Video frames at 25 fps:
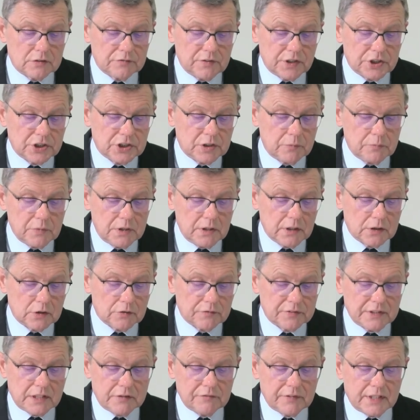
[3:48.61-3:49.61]
200
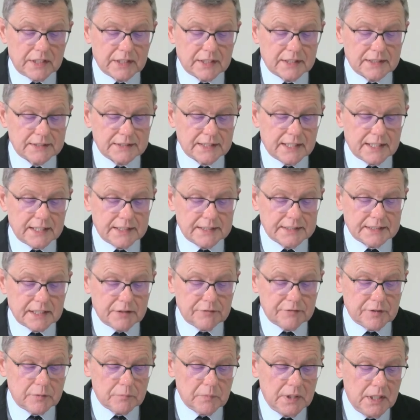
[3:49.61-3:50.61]
milionów na walkę z
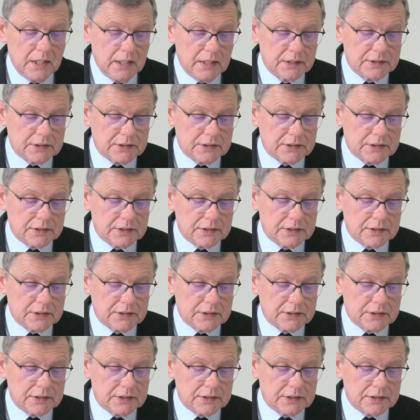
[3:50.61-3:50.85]
ASF-em,